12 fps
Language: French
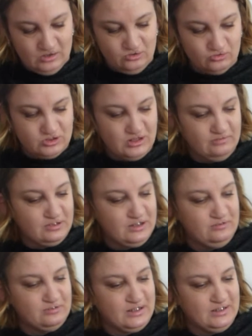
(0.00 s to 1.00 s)
Donc j'ai
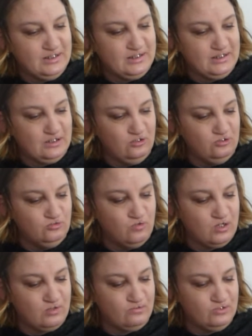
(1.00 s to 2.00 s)
pris Frédéric
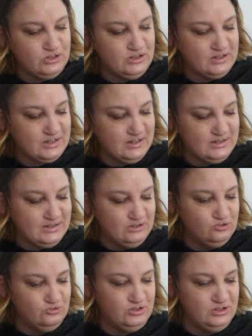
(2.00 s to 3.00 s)
Lenoir, Petit traité
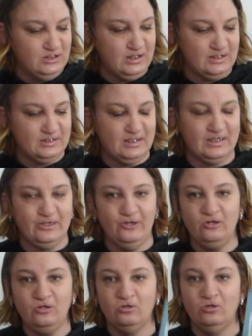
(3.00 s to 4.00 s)
de vie
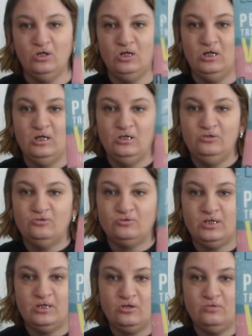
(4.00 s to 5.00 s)
intérieure.
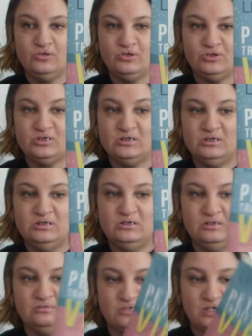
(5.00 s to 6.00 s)
Donc comme
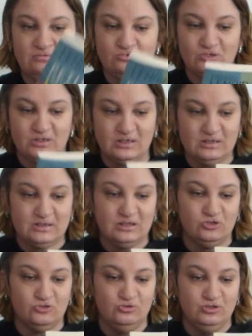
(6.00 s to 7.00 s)
ceci, il est vraiment très
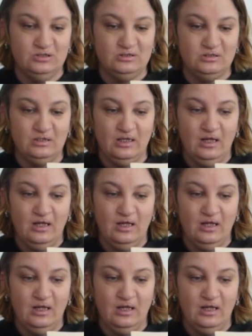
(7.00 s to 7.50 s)
très joli.